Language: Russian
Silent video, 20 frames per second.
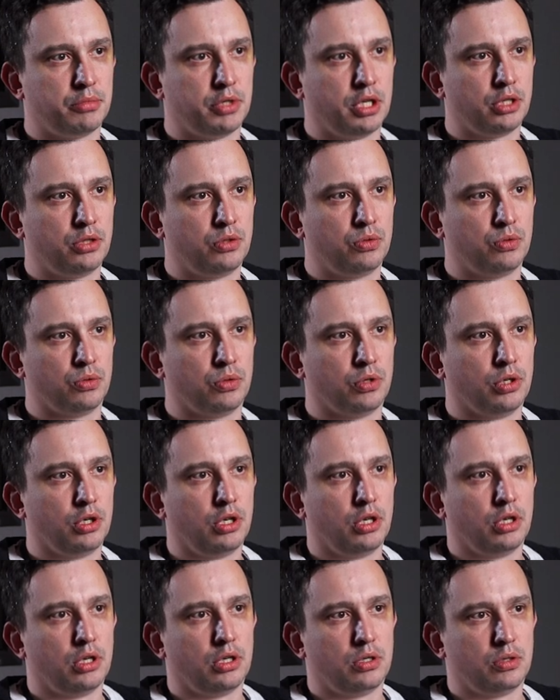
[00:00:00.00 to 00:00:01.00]
году,
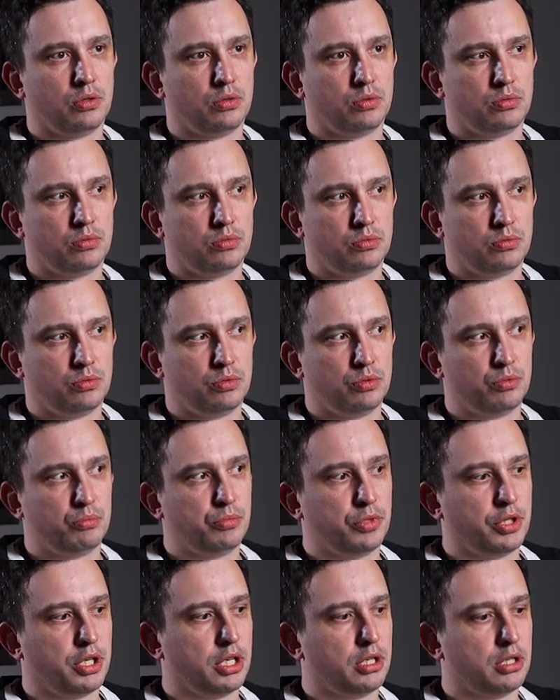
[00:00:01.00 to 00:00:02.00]
э, он
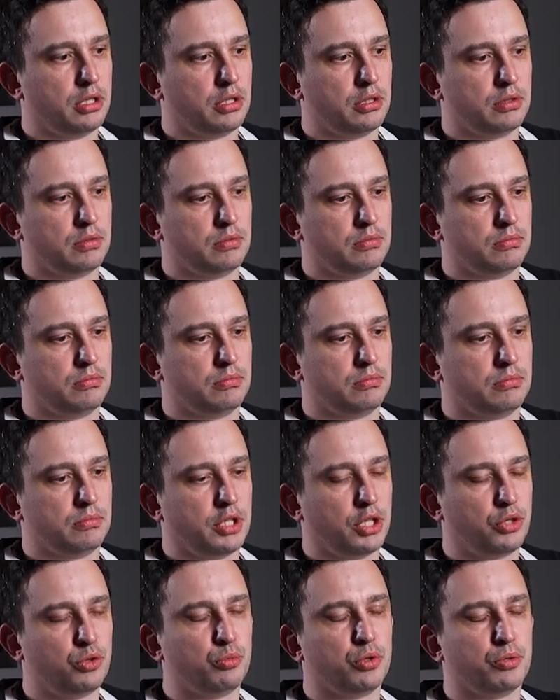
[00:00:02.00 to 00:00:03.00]
меня,
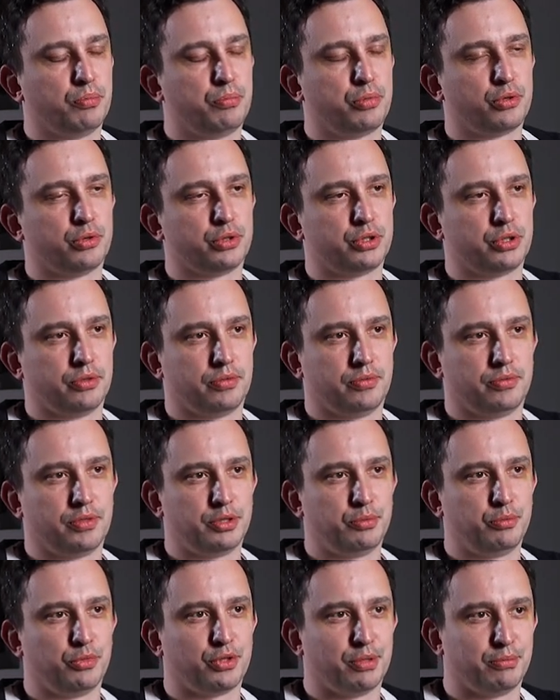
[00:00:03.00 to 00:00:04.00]
я думал, просто
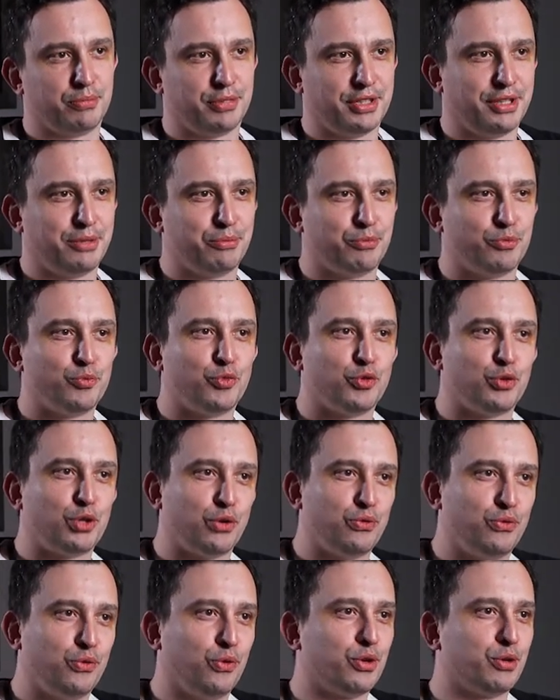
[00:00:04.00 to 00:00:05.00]
возьмет там каким то
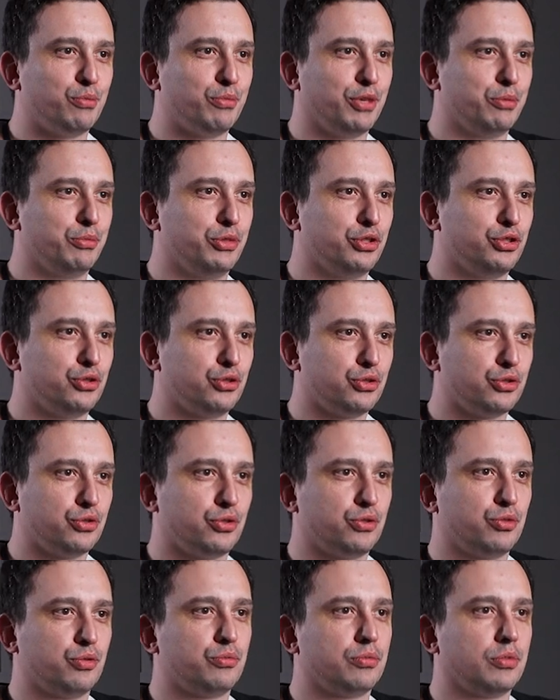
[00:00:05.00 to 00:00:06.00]
бутафором, либо еще
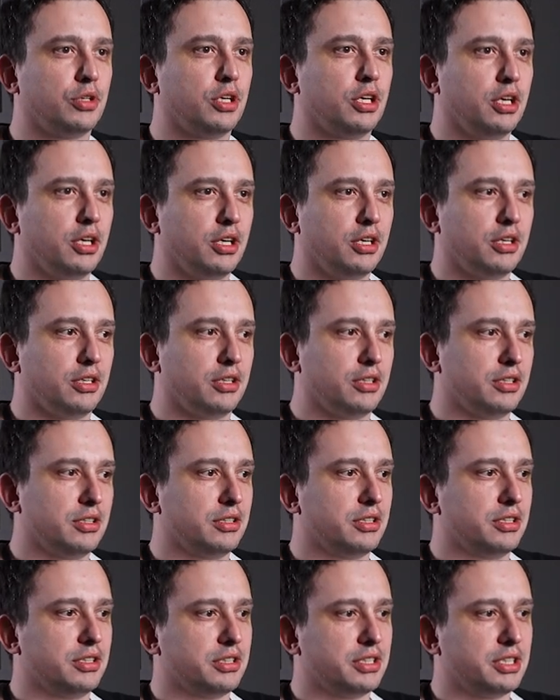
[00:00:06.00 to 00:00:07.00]
что-то, он
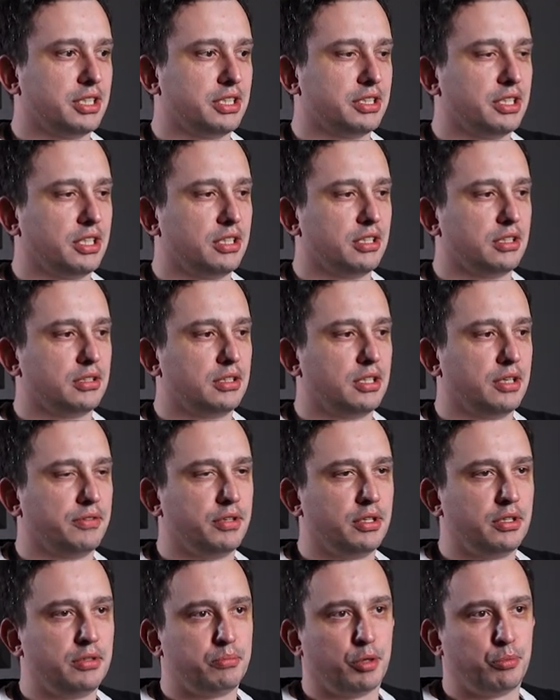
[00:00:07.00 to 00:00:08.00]
э, сказал,
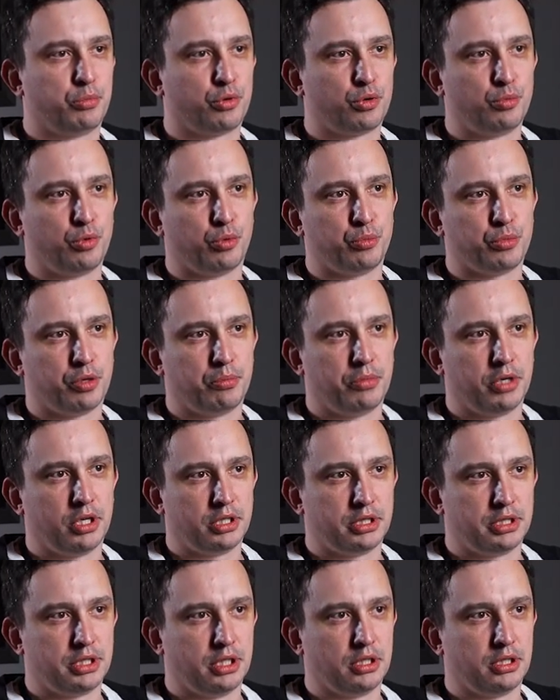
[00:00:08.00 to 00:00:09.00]
давай попробуем тебя
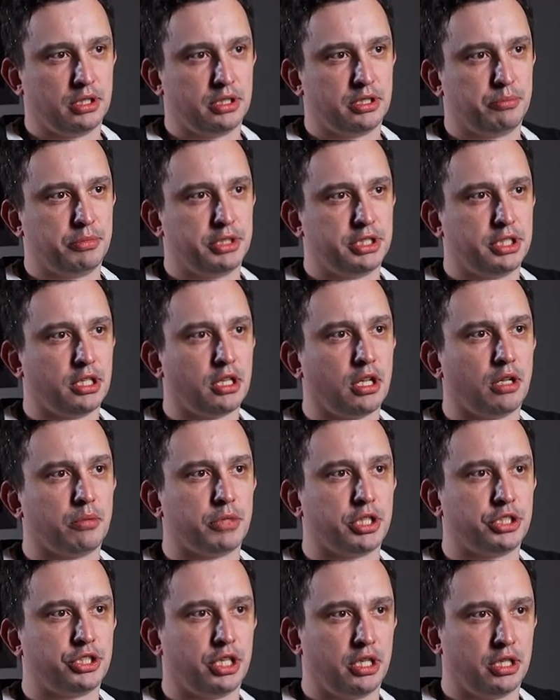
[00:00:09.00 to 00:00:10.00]
сделать заместителем
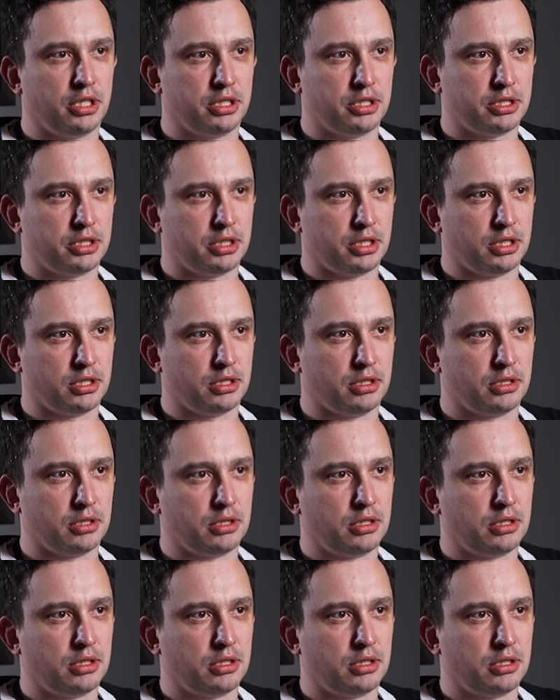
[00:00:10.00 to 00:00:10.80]
начальника цеха.